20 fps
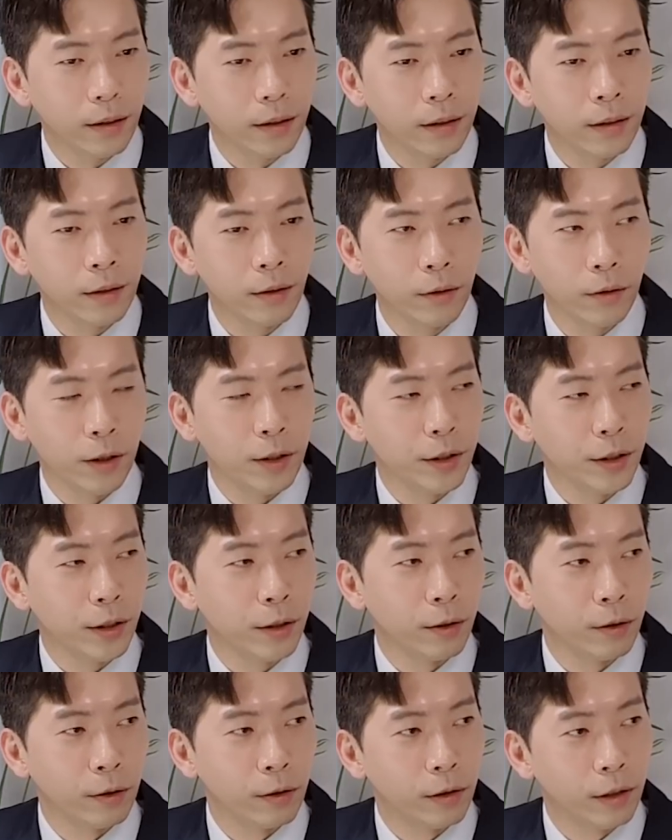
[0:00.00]
그런 거
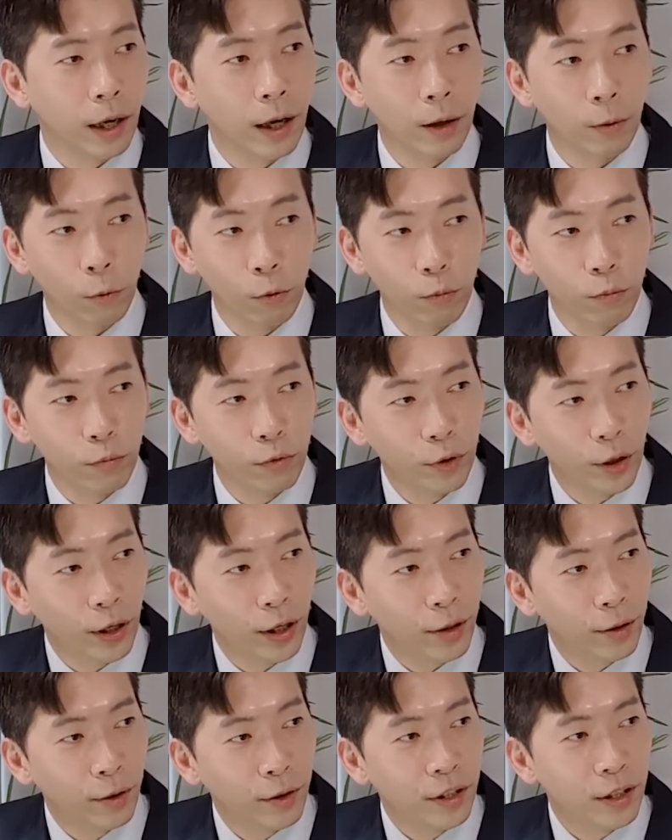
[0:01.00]
있잖아요. 얘 공부
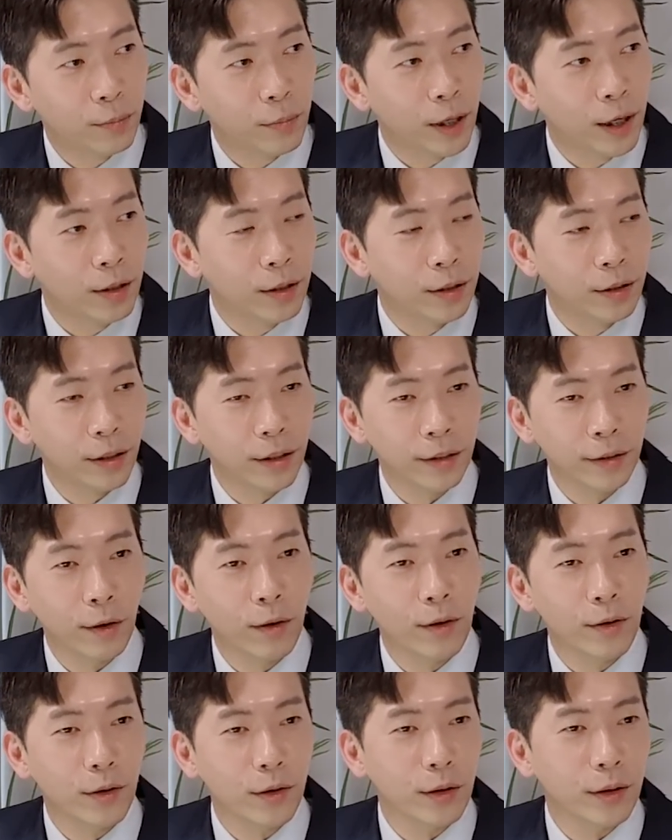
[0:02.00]
되게 열심히 하는데
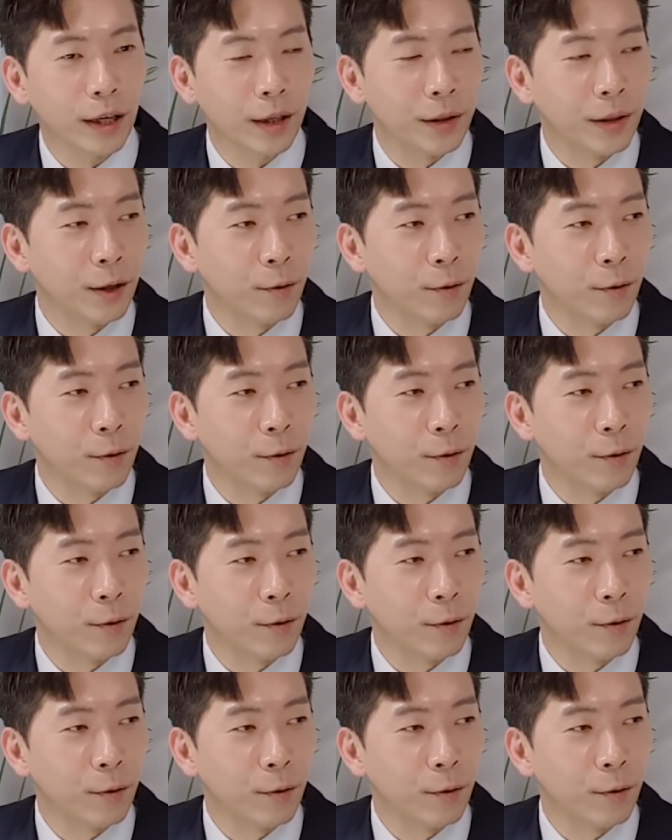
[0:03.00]
성적은 안